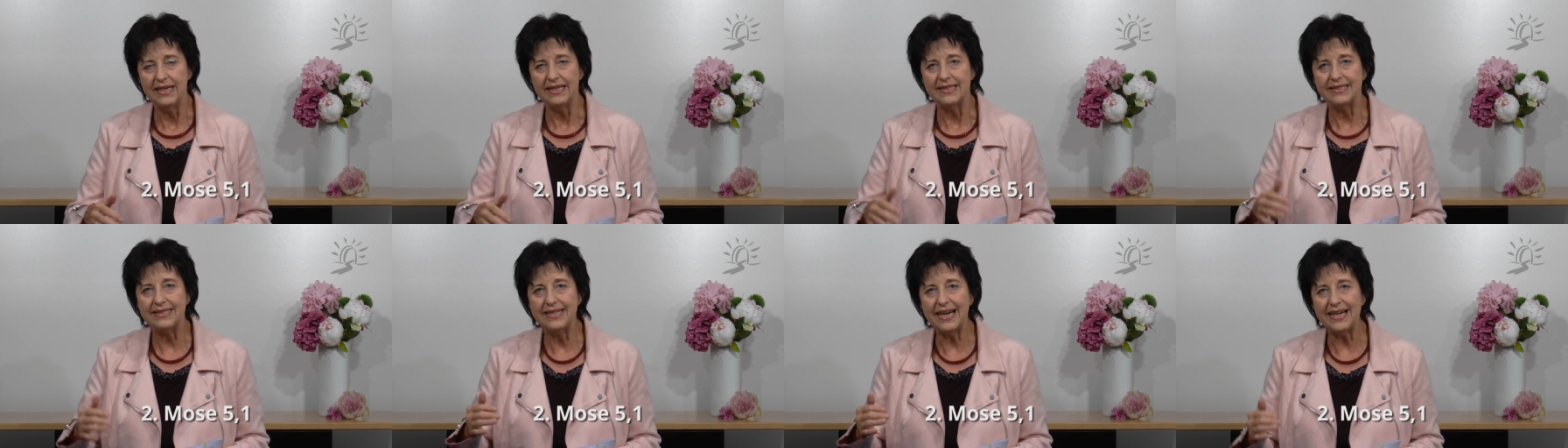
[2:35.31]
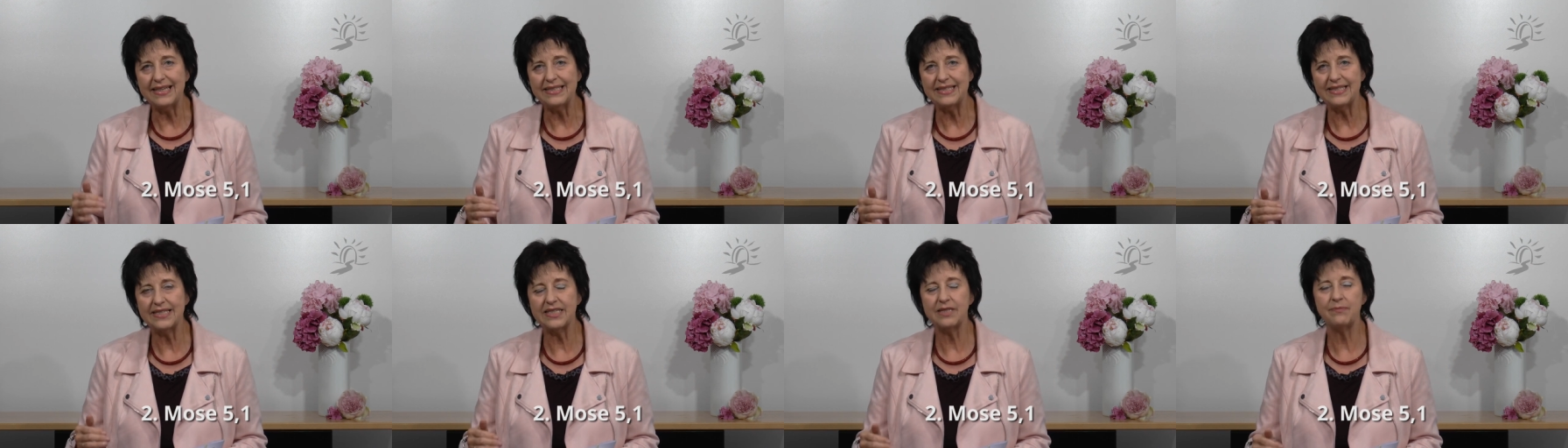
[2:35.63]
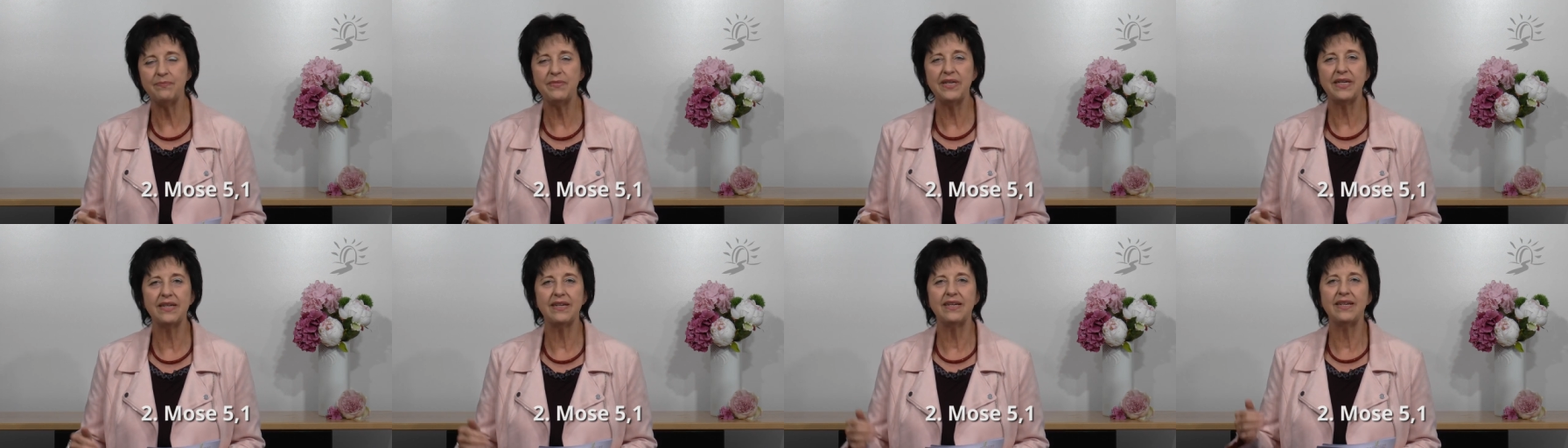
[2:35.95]
dass es
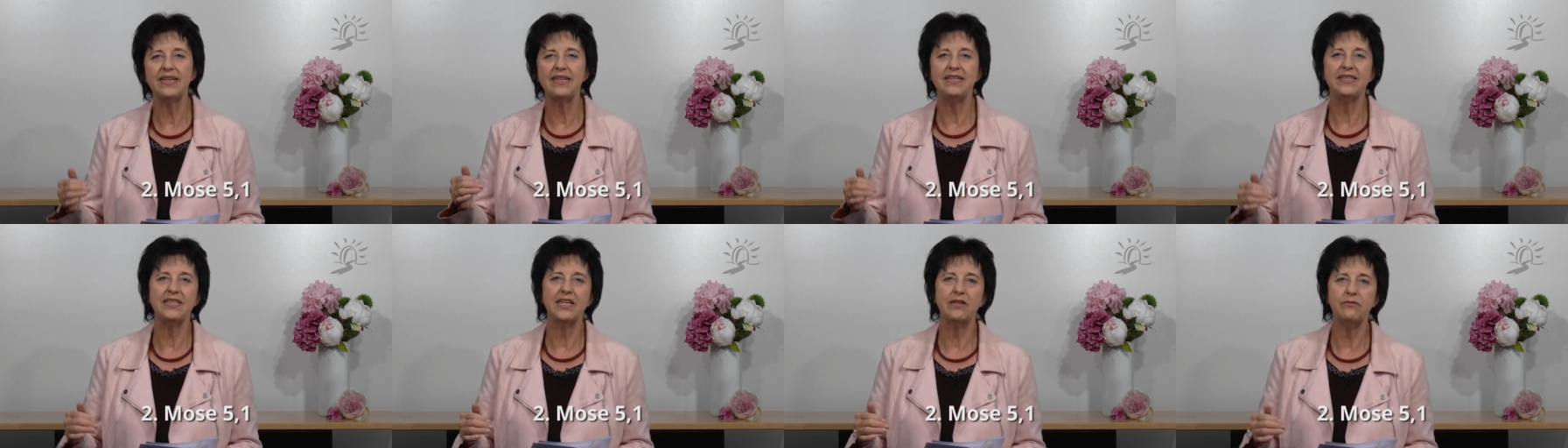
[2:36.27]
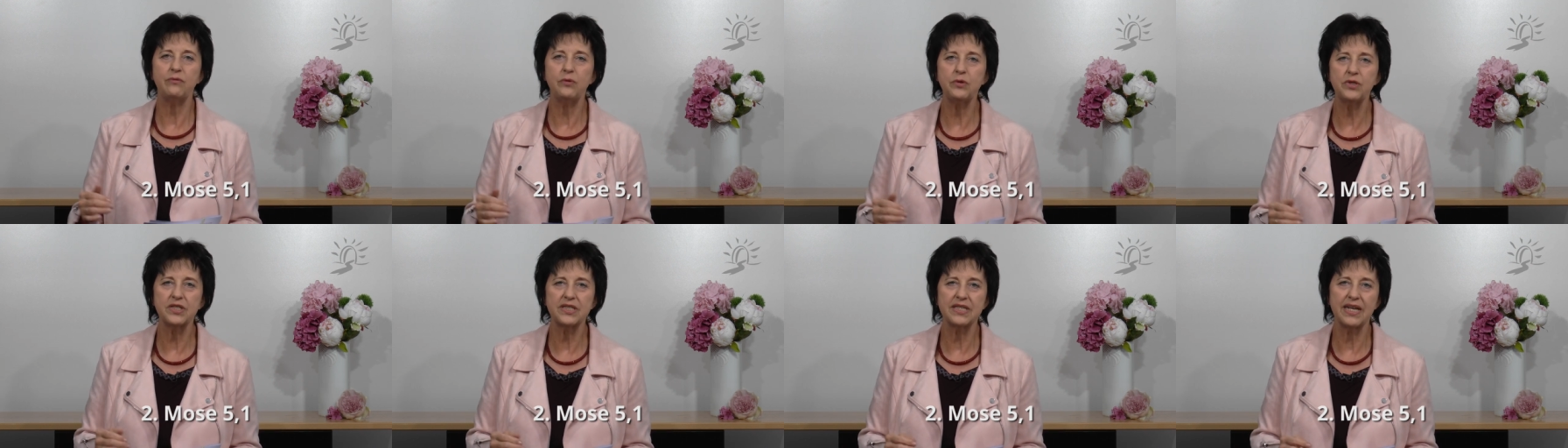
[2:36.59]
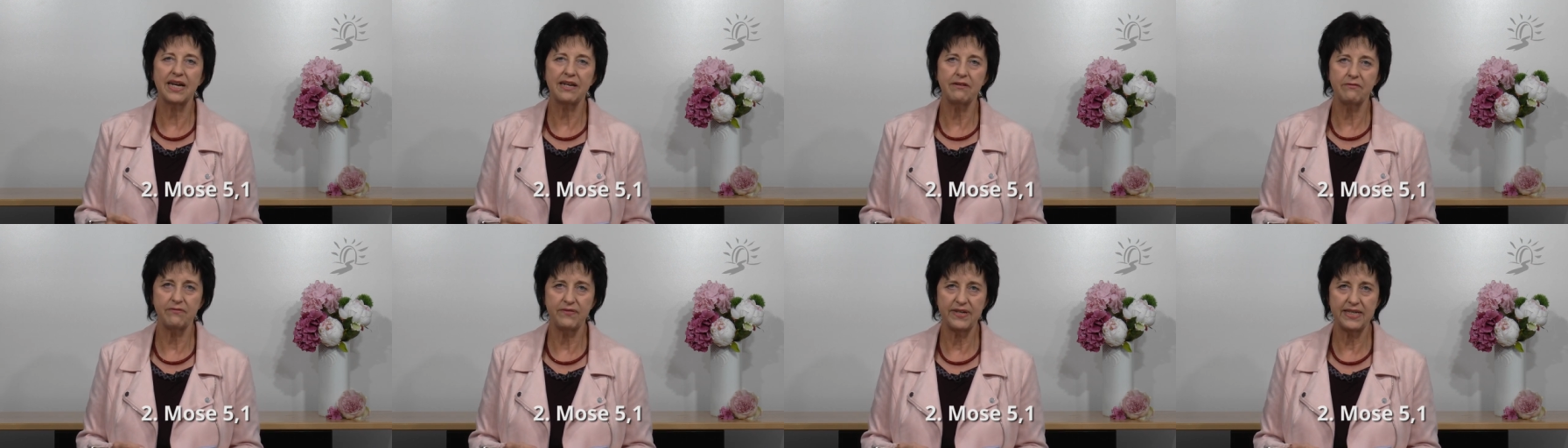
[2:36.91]
mir in der Wüste
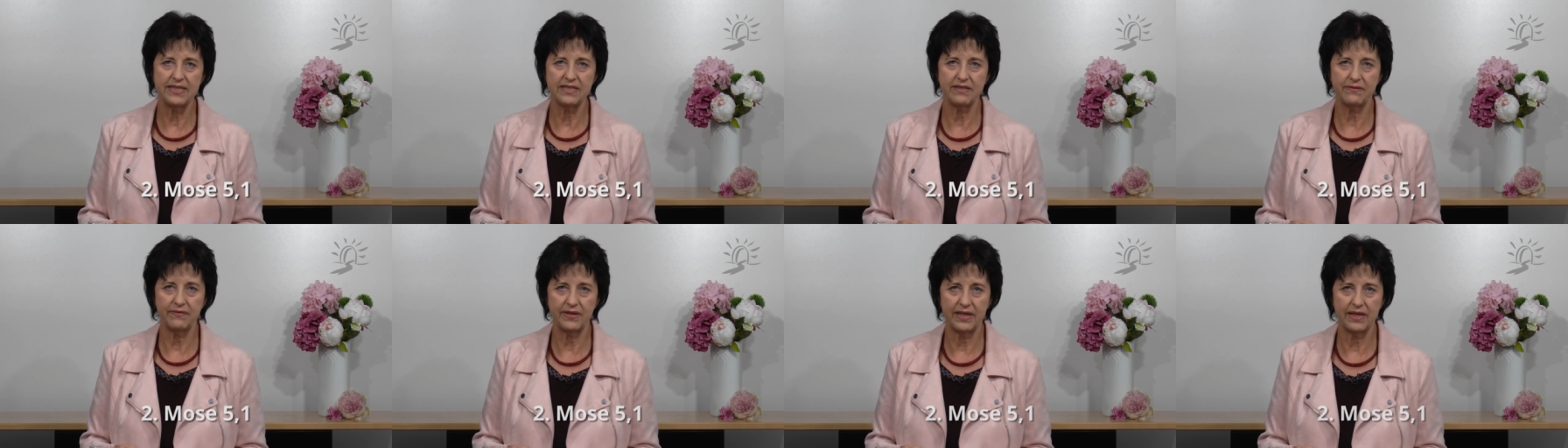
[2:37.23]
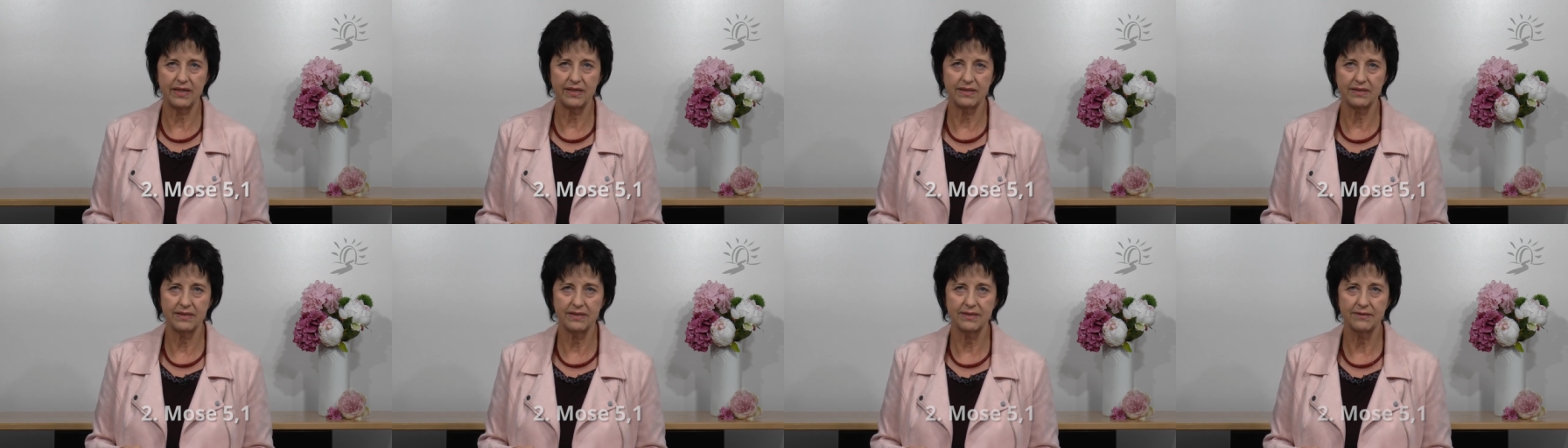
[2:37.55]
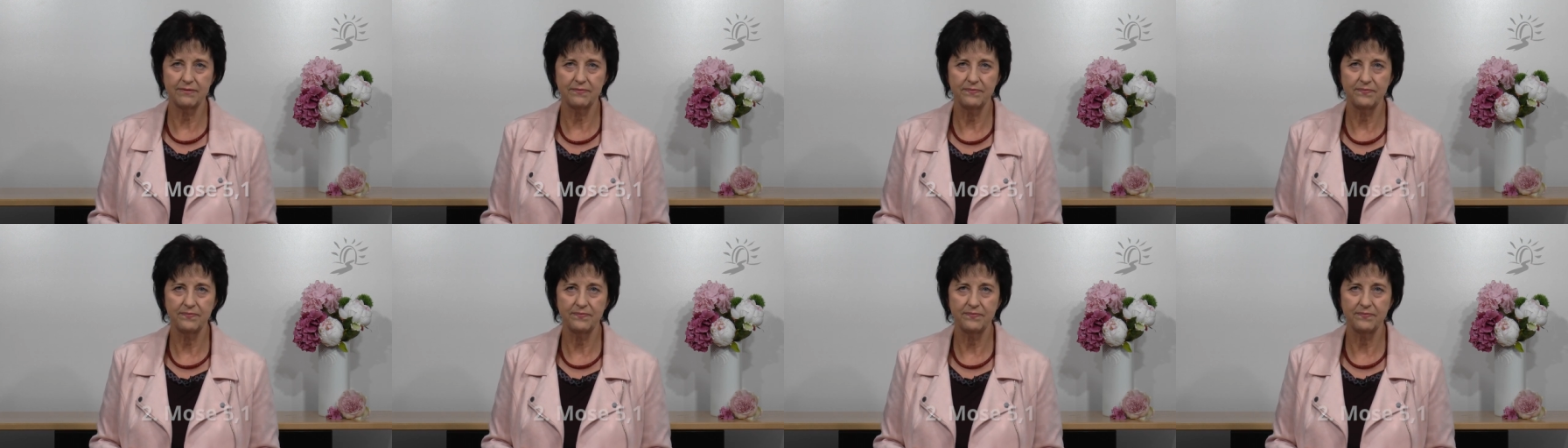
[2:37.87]
ein Fest feiert.